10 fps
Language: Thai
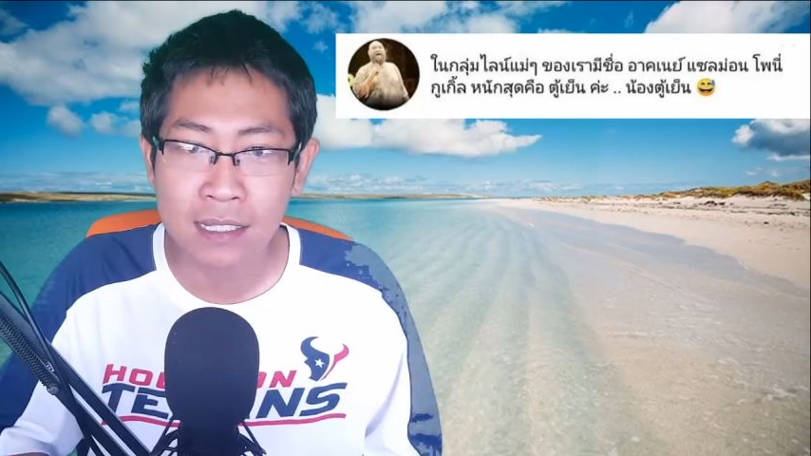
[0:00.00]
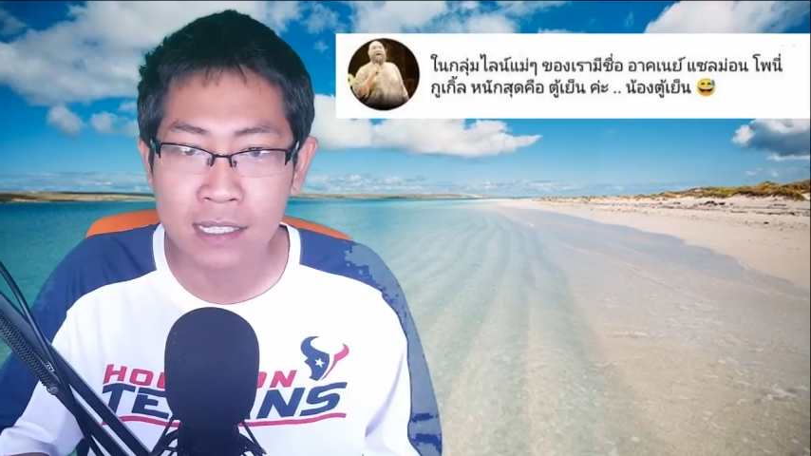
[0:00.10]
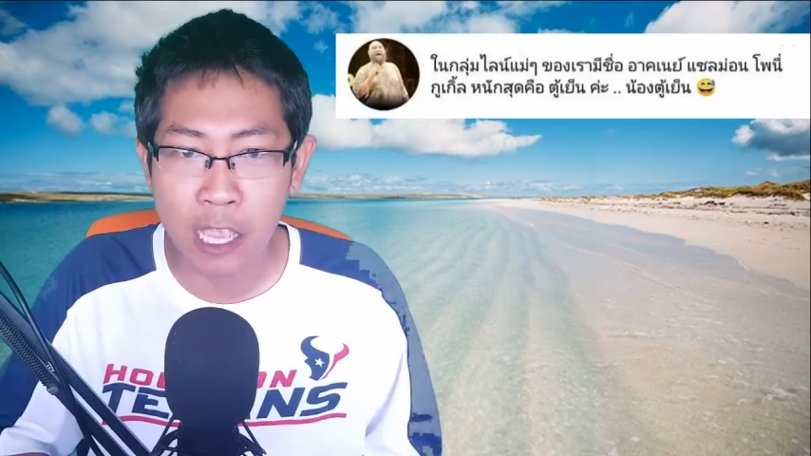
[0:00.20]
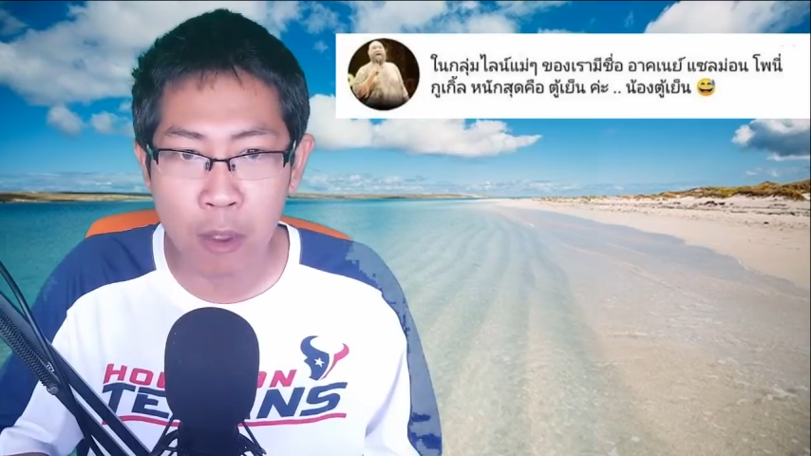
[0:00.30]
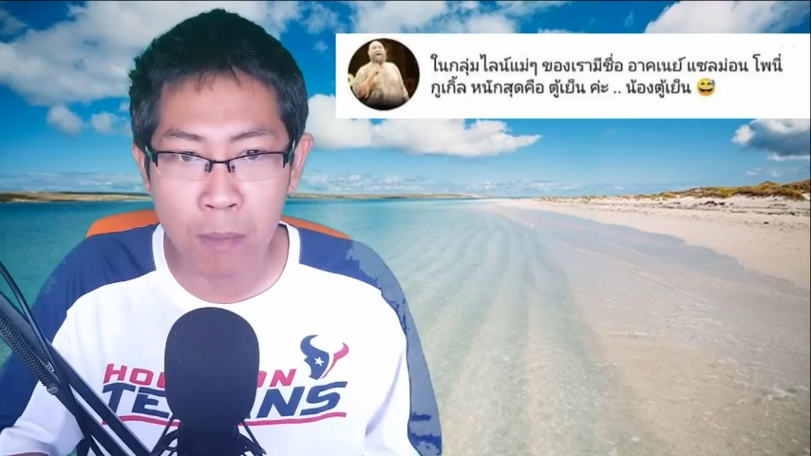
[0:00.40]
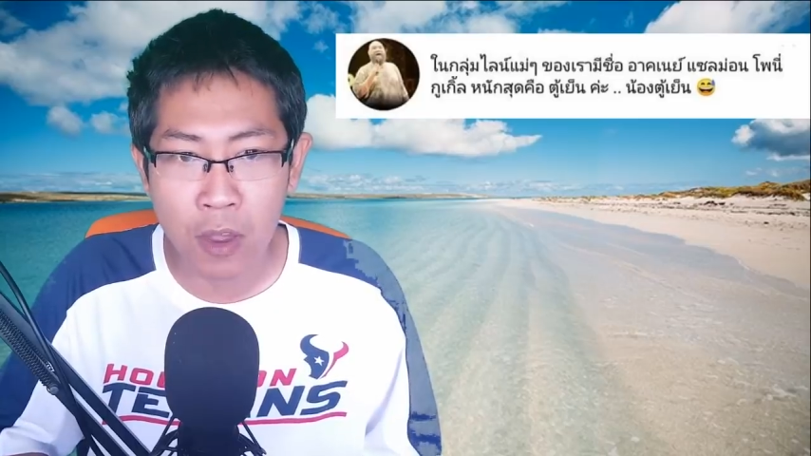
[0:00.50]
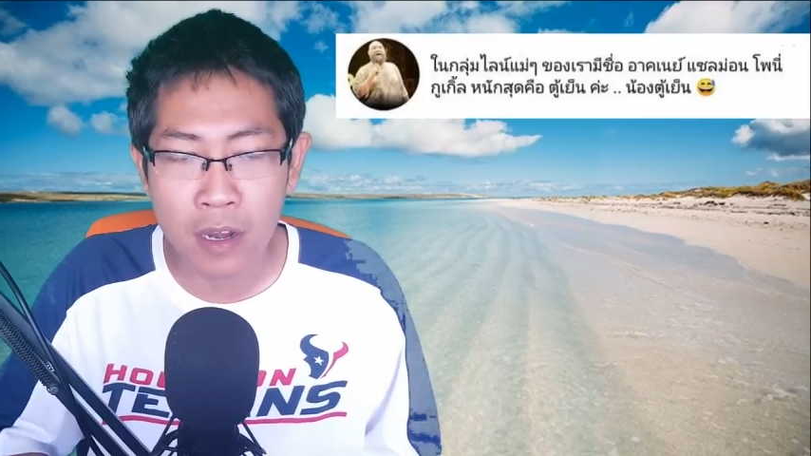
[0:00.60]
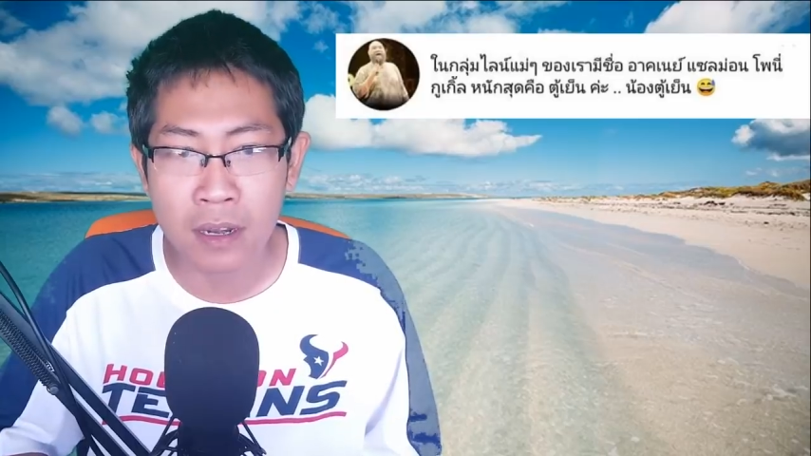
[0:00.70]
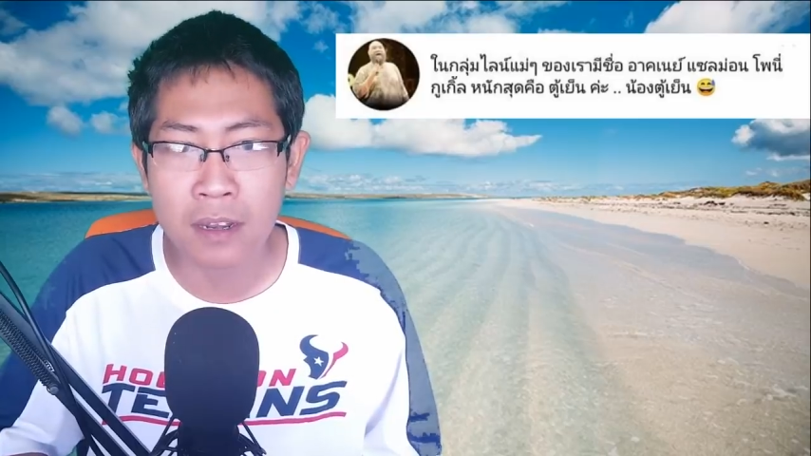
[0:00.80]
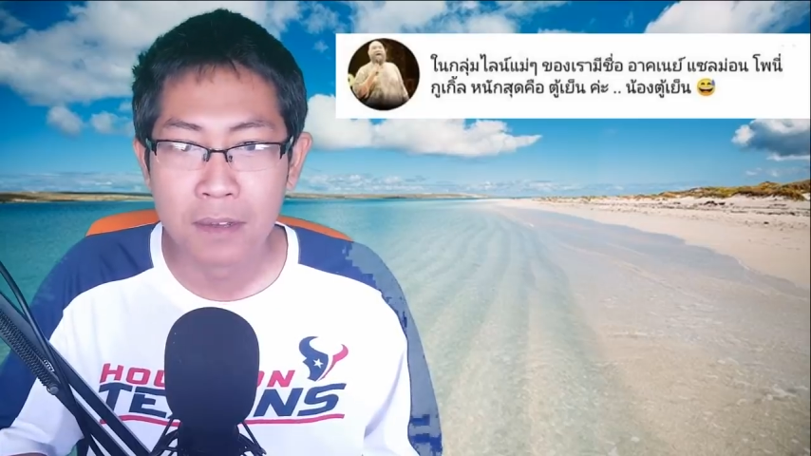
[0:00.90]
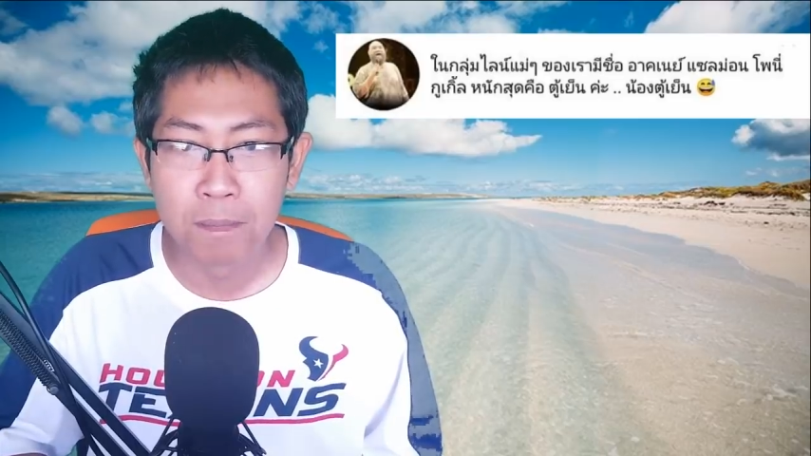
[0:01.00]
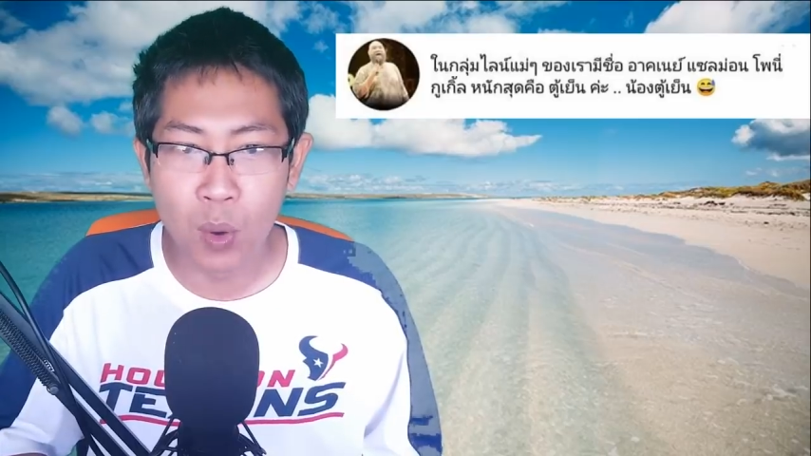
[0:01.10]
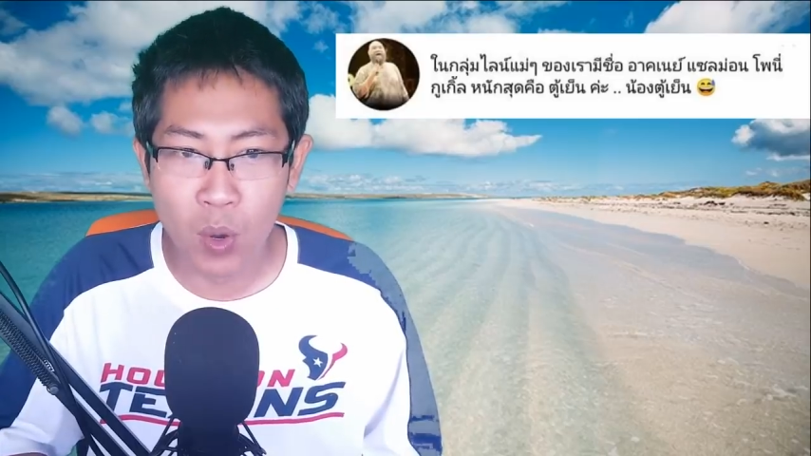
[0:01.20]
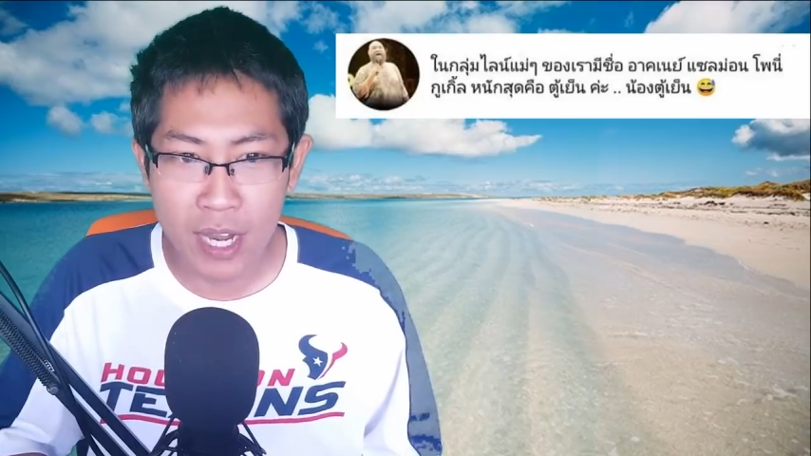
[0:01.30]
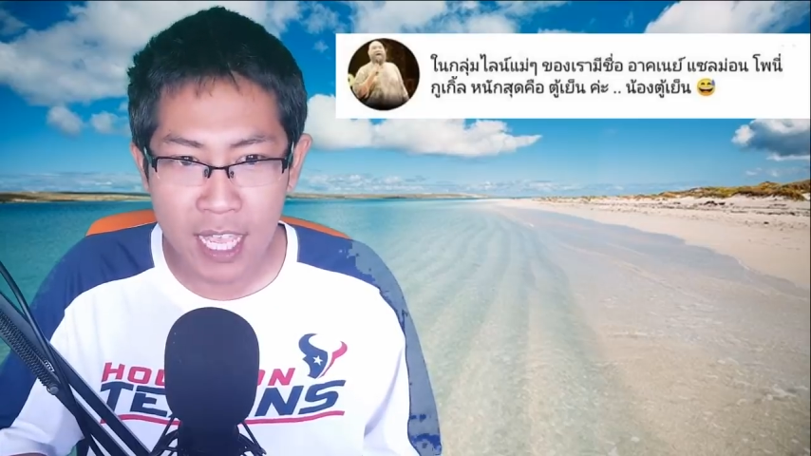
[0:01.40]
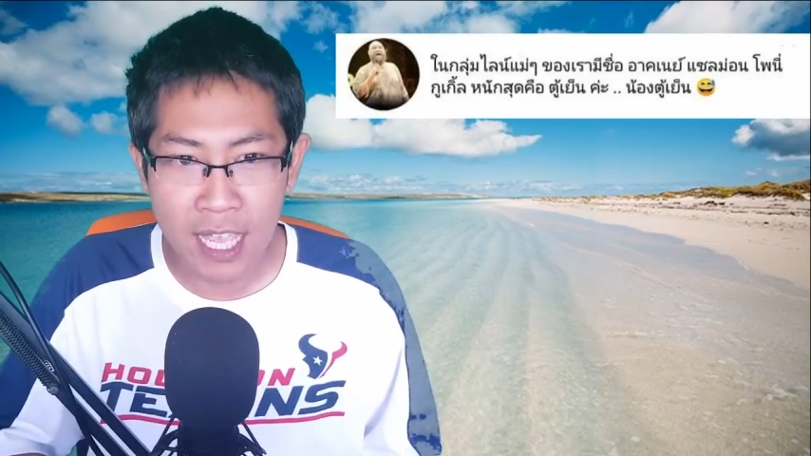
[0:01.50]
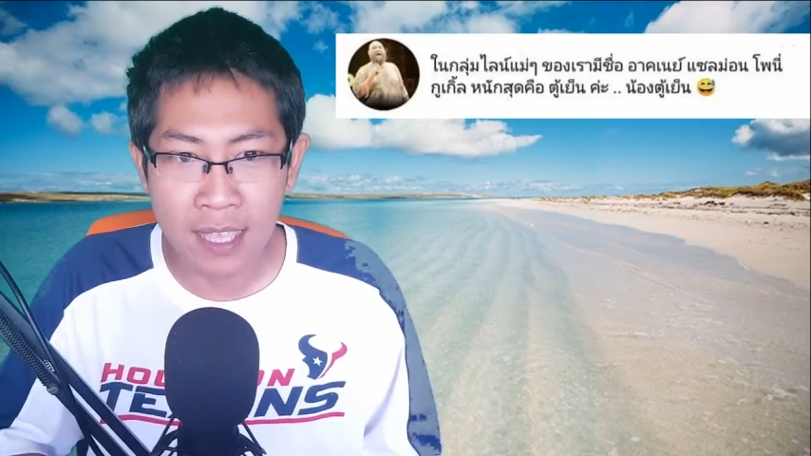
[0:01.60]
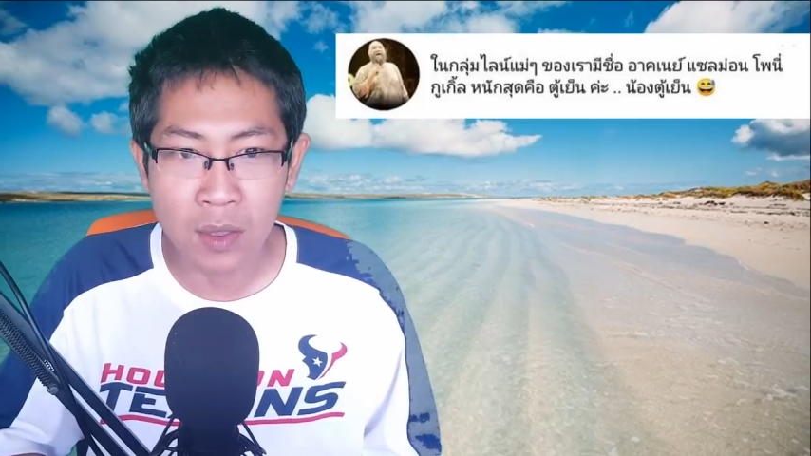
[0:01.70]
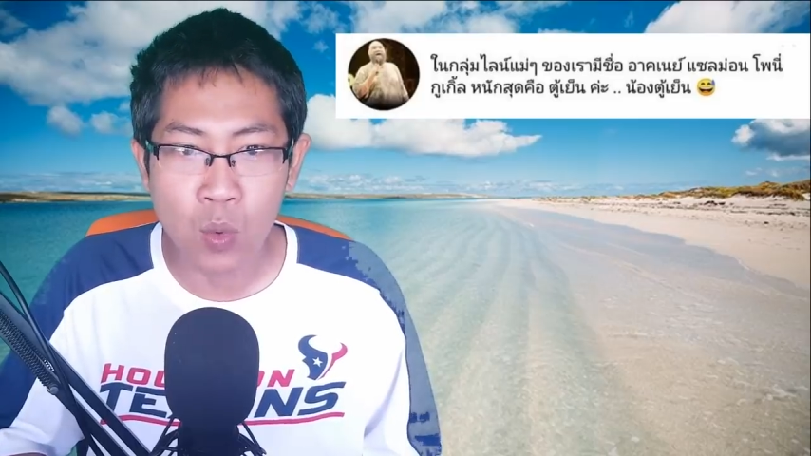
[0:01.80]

แซลมอน โพนี่